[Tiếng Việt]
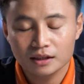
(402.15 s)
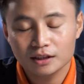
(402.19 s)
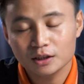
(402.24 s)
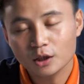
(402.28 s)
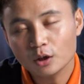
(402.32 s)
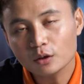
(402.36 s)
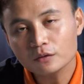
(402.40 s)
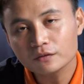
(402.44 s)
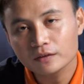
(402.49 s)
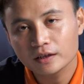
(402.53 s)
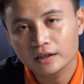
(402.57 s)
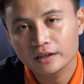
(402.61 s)
thì
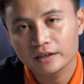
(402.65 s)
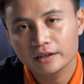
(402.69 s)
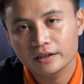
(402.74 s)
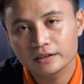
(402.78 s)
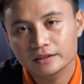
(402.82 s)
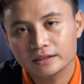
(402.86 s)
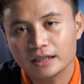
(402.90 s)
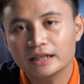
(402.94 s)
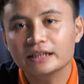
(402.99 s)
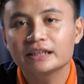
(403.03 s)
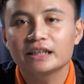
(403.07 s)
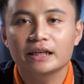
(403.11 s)
nói
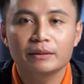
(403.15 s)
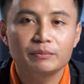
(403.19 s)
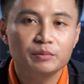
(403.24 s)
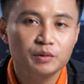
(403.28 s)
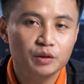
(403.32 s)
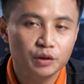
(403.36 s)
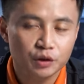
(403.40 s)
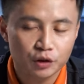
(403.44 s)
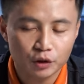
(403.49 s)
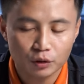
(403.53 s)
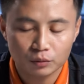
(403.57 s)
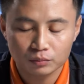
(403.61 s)
về trải
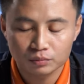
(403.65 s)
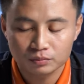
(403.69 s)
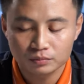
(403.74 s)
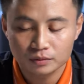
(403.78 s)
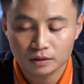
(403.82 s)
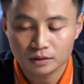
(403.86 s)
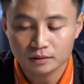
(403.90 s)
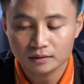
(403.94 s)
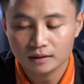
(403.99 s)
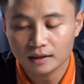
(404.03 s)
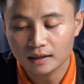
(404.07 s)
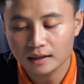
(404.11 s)
nghiệm người dùng
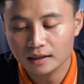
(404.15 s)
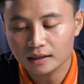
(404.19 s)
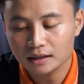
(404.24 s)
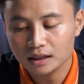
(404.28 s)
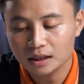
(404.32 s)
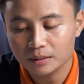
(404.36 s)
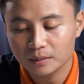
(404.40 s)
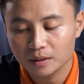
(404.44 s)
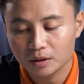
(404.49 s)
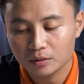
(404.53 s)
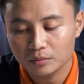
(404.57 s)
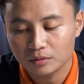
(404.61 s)
thực
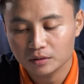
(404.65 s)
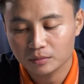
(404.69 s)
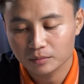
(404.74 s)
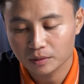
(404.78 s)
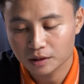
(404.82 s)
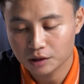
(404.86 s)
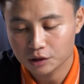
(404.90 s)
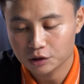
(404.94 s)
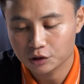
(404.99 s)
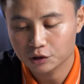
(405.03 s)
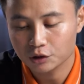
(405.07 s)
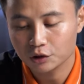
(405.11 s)
tế khi mà
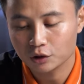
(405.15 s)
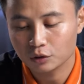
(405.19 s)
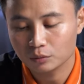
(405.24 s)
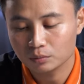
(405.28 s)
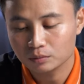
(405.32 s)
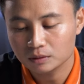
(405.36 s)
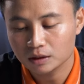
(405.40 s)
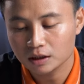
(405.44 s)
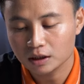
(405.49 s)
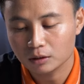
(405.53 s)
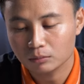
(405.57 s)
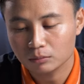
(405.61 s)
mình sử
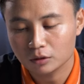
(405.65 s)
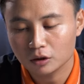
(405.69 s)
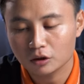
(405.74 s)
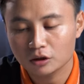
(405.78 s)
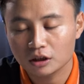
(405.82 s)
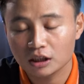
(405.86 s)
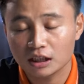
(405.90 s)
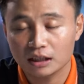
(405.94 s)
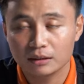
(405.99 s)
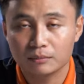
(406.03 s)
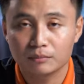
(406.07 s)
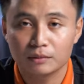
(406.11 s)
dụng cái dòng
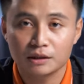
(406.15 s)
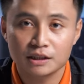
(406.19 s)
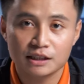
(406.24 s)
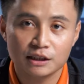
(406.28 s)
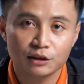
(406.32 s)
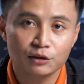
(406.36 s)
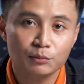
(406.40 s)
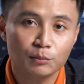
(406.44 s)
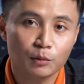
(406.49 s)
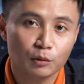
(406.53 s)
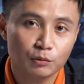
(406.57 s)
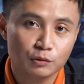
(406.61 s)
lo này mình
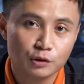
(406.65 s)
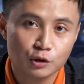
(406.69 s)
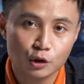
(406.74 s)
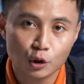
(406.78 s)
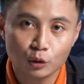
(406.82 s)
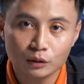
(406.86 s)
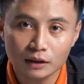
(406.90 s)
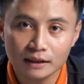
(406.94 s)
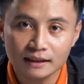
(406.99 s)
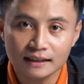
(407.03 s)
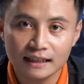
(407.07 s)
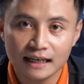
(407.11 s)
sẽ có một
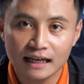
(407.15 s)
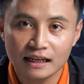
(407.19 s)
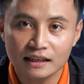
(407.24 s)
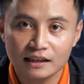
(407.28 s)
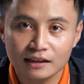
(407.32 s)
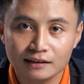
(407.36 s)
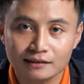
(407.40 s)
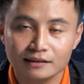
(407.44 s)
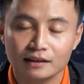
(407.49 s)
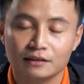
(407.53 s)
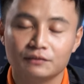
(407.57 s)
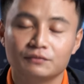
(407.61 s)
số đánh giá
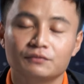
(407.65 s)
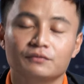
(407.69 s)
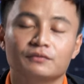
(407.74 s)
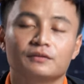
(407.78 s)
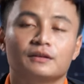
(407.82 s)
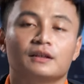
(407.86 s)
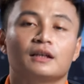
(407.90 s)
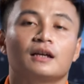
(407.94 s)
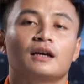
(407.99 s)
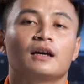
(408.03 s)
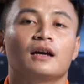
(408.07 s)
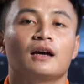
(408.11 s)
nhất định
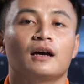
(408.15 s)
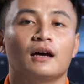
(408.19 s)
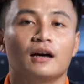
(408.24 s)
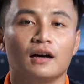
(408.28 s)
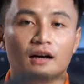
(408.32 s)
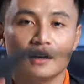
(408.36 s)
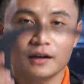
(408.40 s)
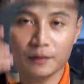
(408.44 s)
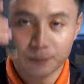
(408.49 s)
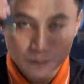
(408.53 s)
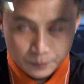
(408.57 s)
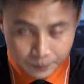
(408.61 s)

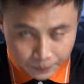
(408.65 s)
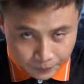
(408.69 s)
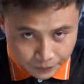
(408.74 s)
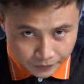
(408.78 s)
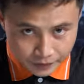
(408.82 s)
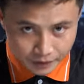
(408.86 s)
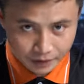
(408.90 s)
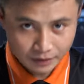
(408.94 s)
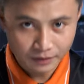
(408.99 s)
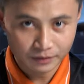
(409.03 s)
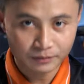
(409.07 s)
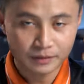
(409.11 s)
đó.
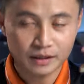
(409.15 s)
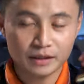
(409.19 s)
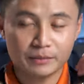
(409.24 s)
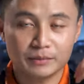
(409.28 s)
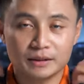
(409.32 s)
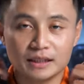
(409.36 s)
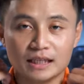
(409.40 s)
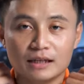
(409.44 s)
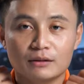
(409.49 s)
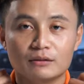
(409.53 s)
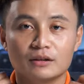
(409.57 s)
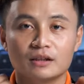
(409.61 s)
thì bây
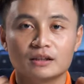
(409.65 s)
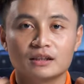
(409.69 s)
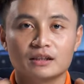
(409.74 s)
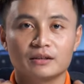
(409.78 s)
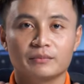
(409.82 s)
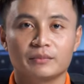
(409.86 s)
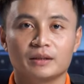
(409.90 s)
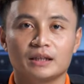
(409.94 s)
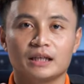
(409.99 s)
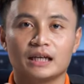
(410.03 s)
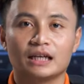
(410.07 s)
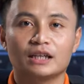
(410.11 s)
giờ mình đeo lên
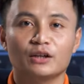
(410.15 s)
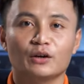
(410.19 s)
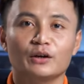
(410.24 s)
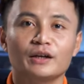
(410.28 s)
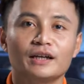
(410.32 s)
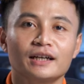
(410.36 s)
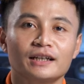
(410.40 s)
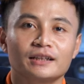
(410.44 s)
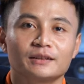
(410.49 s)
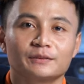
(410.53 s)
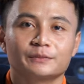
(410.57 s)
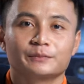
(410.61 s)
thì mình dễ
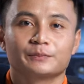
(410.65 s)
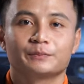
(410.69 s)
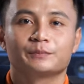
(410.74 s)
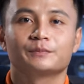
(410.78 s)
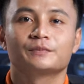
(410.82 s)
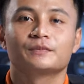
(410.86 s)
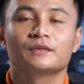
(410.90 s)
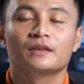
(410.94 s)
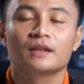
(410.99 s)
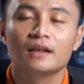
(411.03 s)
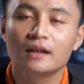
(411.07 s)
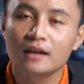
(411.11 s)
nói ha
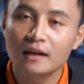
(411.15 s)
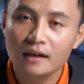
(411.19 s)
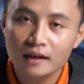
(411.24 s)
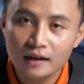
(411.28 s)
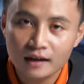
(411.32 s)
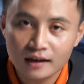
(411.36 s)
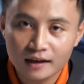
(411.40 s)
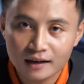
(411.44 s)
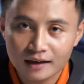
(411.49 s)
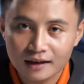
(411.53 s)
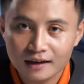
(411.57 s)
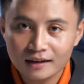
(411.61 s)

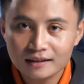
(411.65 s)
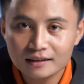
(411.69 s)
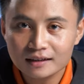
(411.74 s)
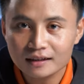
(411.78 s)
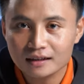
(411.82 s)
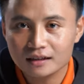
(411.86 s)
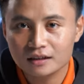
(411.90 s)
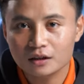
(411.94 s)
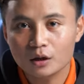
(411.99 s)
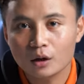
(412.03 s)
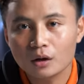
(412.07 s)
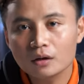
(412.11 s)
đó,
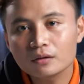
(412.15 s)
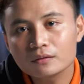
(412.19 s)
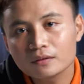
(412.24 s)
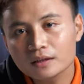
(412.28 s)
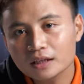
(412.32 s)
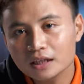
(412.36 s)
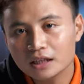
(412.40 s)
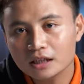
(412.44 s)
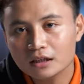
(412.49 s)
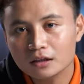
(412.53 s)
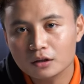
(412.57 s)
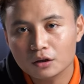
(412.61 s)
thì đối
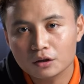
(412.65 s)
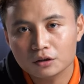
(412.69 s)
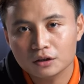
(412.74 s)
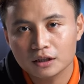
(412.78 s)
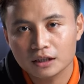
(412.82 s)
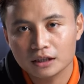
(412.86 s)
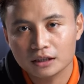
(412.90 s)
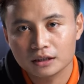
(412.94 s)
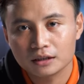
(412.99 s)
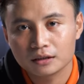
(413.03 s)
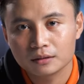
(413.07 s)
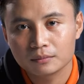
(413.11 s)
với cái chiếc lo
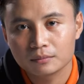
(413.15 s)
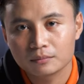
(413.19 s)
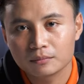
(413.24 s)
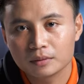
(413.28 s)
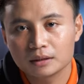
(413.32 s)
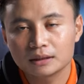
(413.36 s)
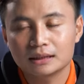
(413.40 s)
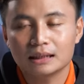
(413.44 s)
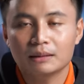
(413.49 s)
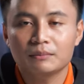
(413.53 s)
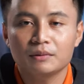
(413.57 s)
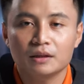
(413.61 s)
này
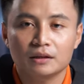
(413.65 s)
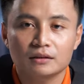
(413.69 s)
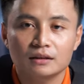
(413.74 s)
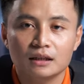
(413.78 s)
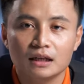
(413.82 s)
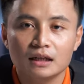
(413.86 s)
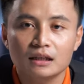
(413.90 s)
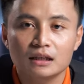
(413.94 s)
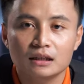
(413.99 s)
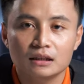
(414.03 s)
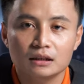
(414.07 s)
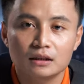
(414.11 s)
mình cảm
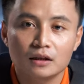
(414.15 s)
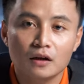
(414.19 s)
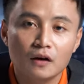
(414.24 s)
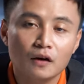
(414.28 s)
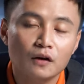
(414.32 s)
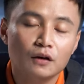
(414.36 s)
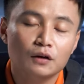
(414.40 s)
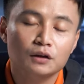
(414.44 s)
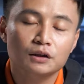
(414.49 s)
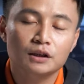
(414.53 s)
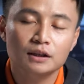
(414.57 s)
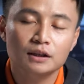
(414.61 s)
nhận thấy thì lo